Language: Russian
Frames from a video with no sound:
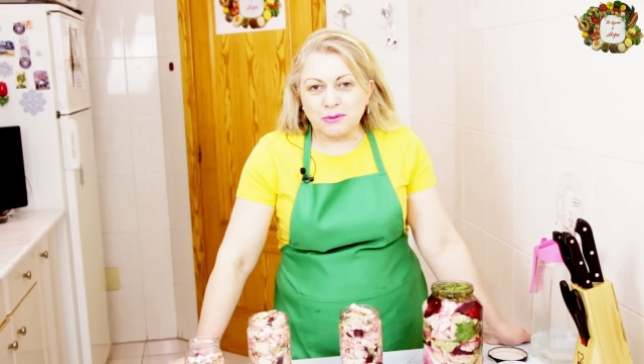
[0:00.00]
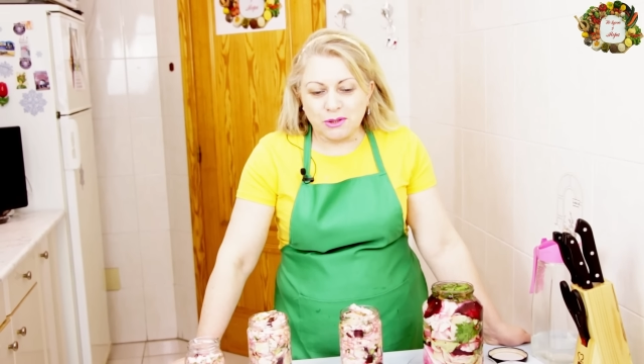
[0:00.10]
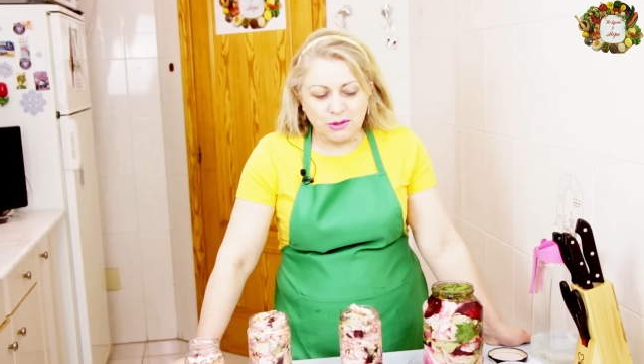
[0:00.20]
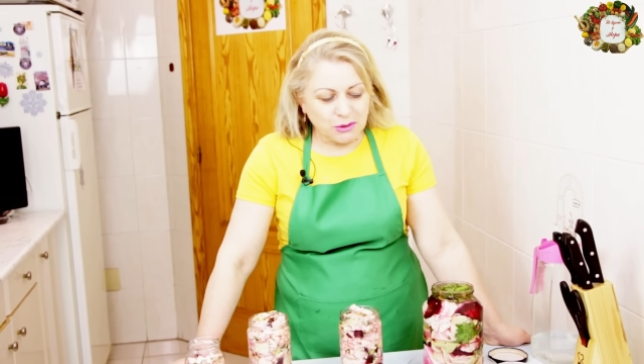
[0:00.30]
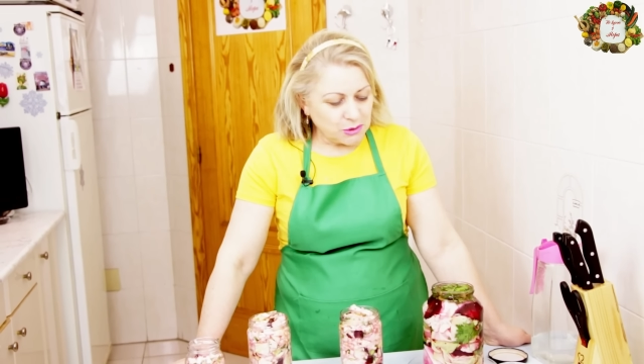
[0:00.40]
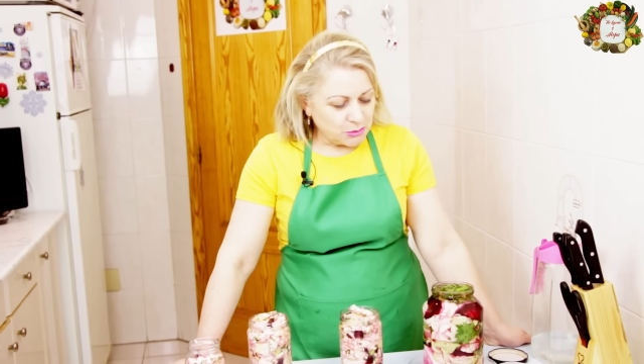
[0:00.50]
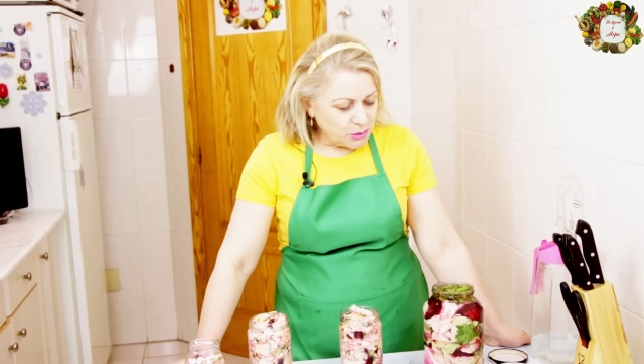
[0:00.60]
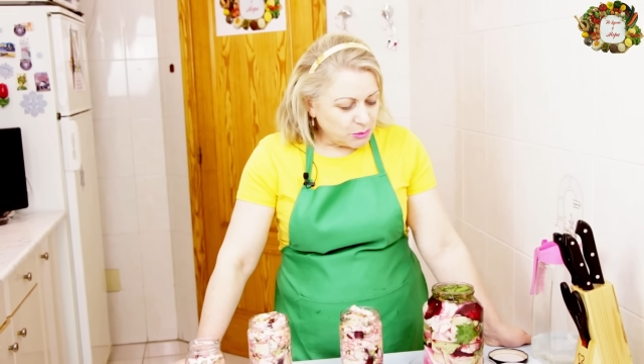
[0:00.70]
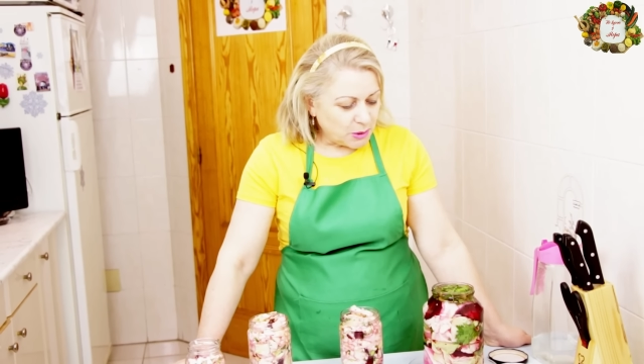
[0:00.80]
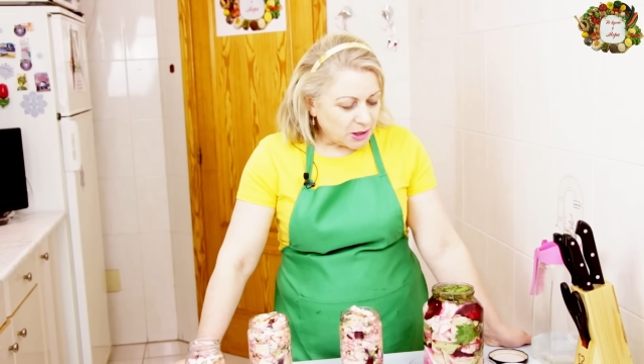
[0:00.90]
видео и
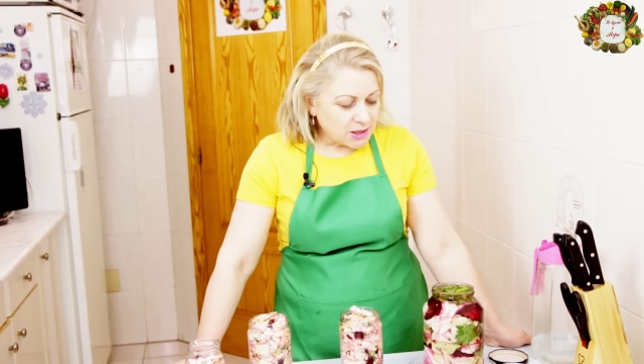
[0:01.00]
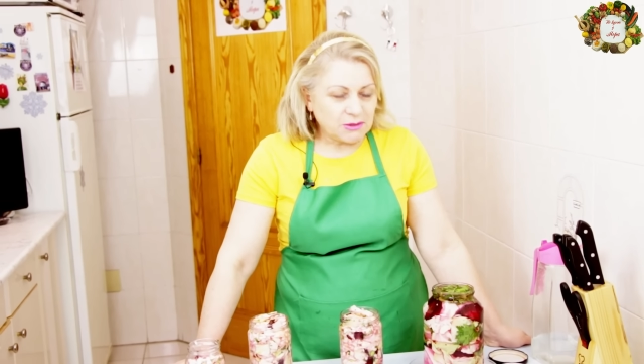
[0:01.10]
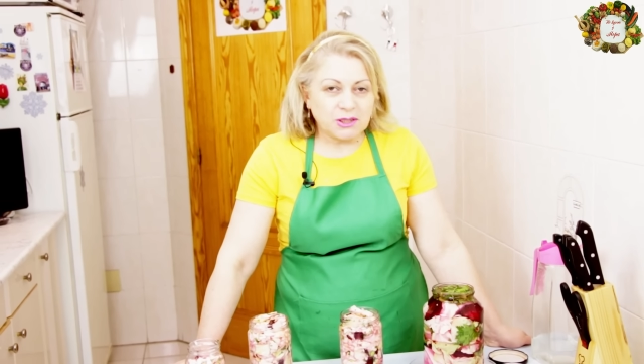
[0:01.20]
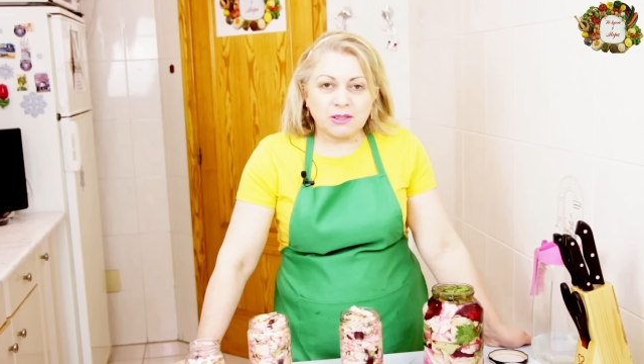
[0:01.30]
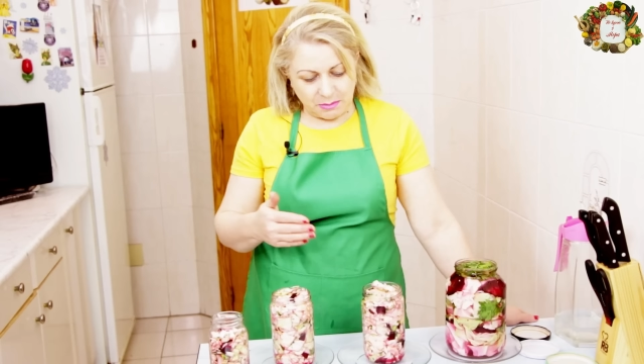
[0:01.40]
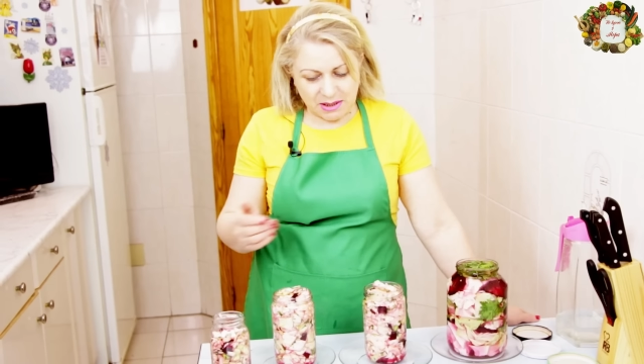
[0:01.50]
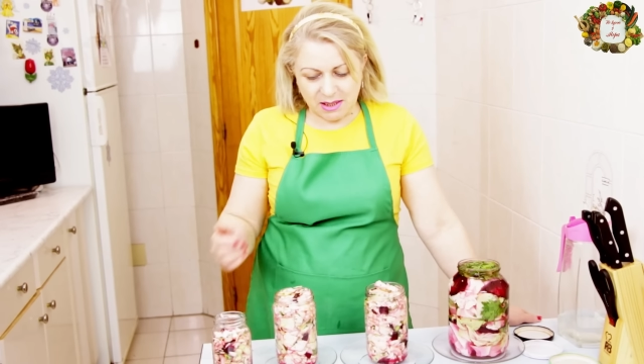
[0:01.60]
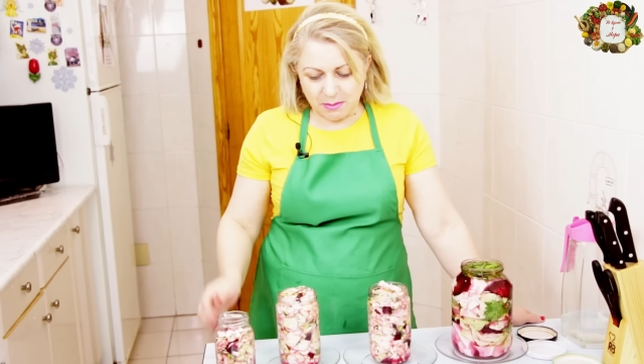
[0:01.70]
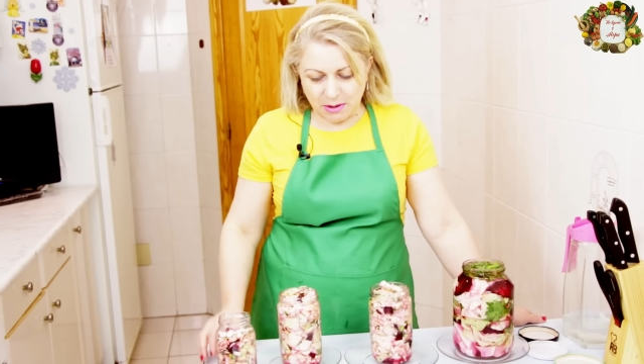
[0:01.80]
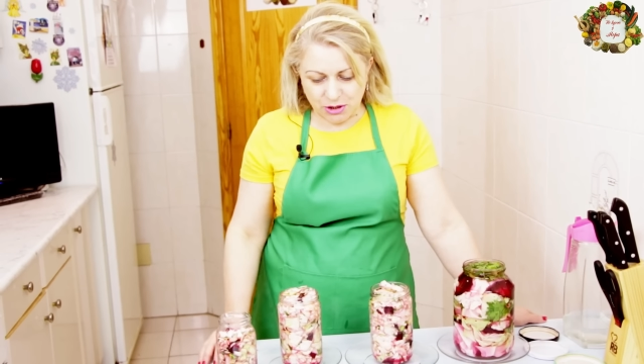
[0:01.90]
буду показывать
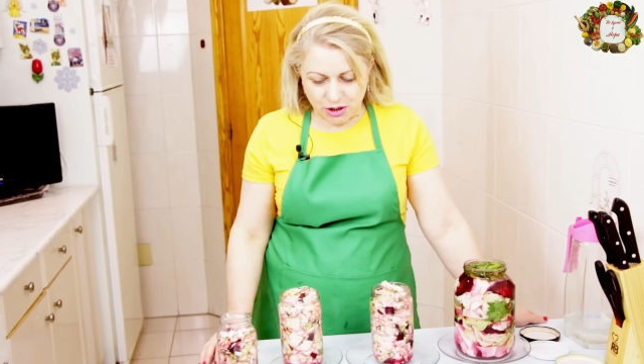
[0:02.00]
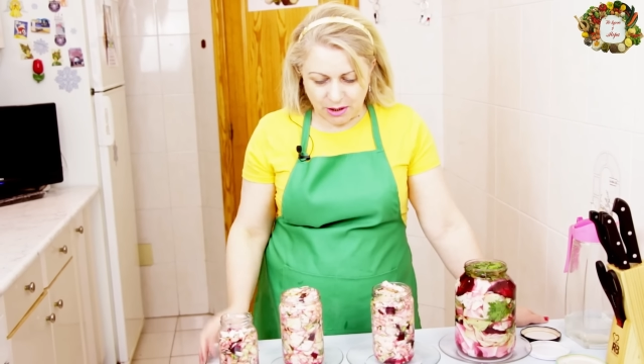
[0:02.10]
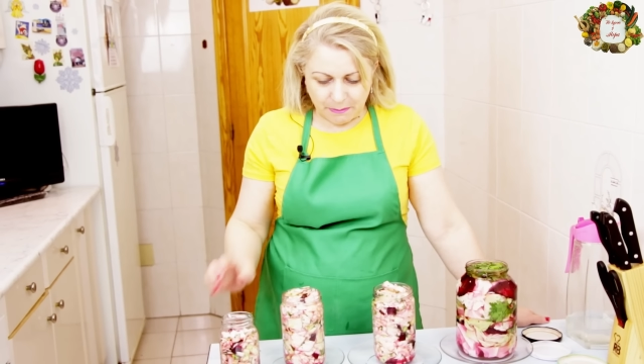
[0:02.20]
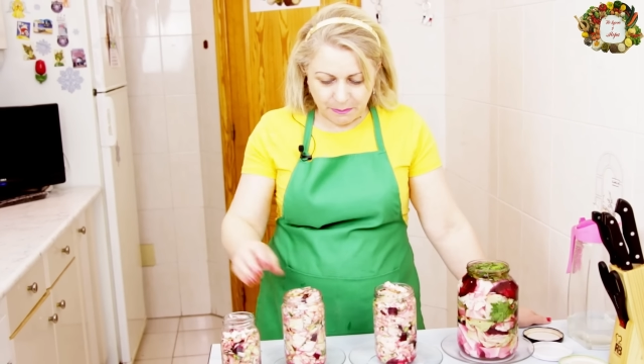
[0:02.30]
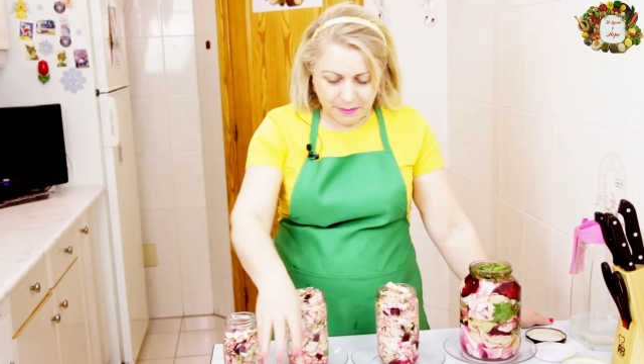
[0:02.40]
процесс брожения.